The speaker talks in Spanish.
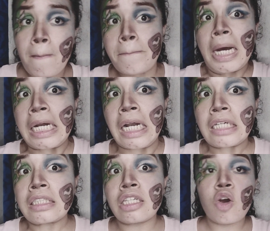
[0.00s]

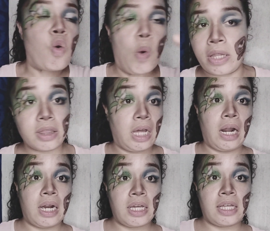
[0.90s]
Manas, Cuenta
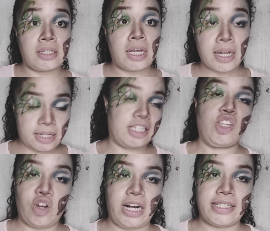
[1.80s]
la leyenda que
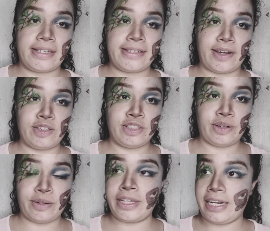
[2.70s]
necesito clases de
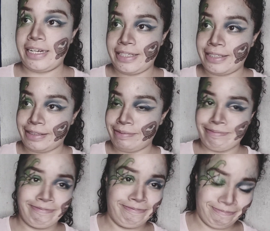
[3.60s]
contorno de nariz.
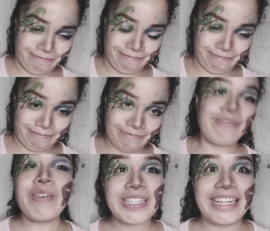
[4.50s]

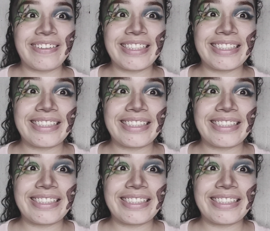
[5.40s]
Vamos otra vez.